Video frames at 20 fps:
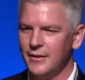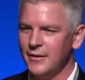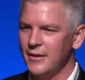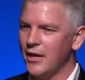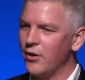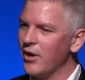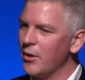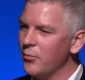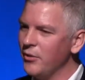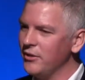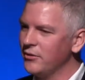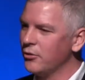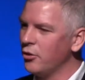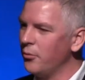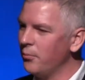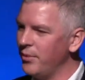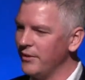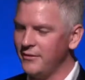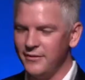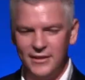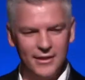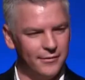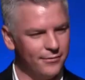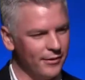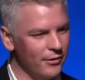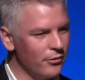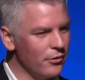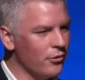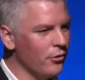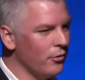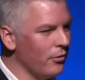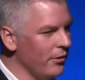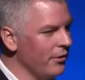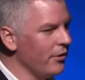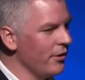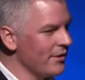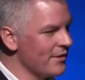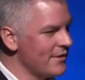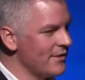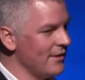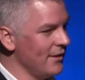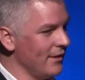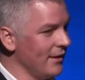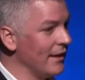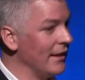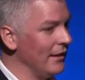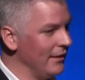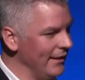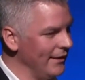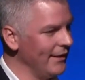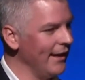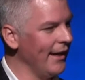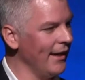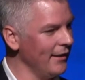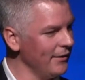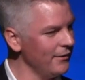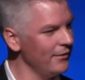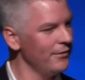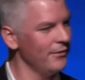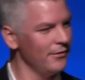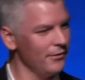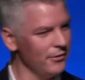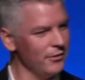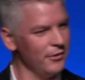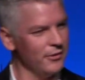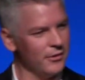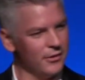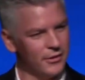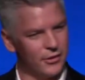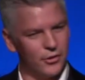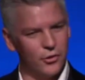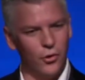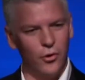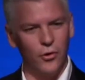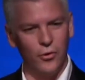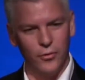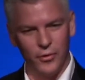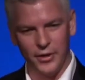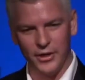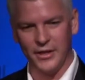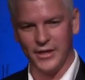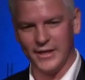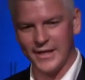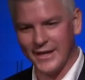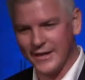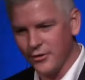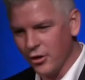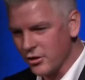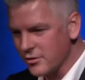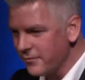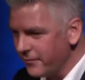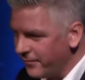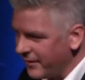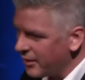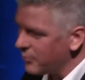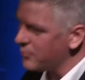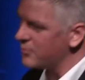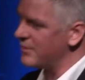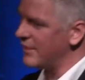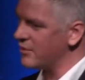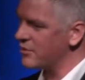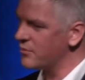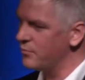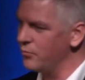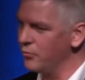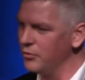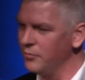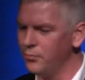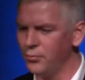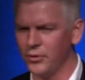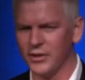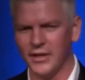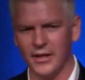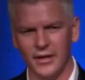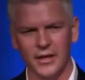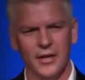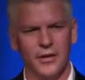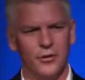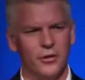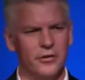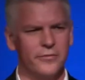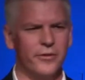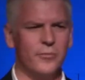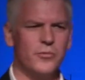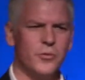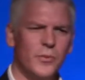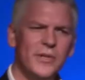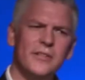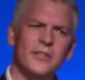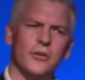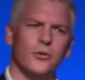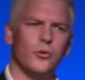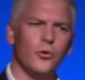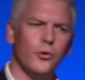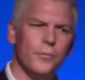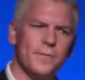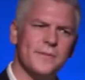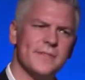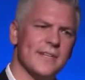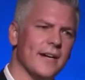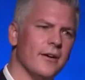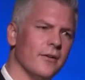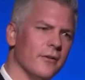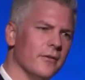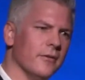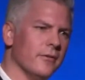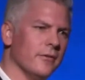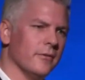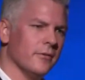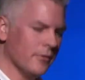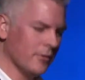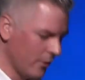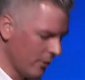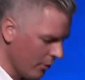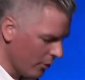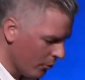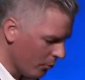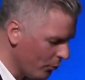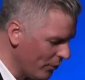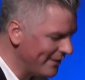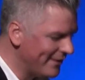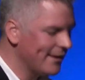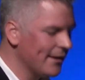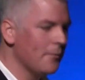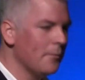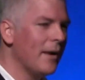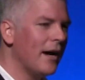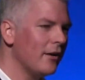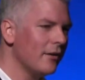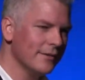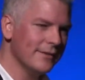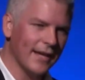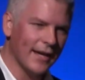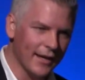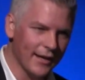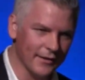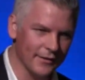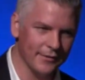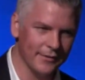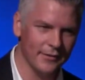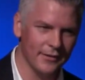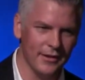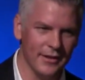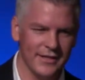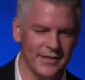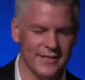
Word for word: não é muito compatível com a nossa realidade, com o que é que nós vivemos neste mundo, porque nós vimos muita corrupção, muita maldade,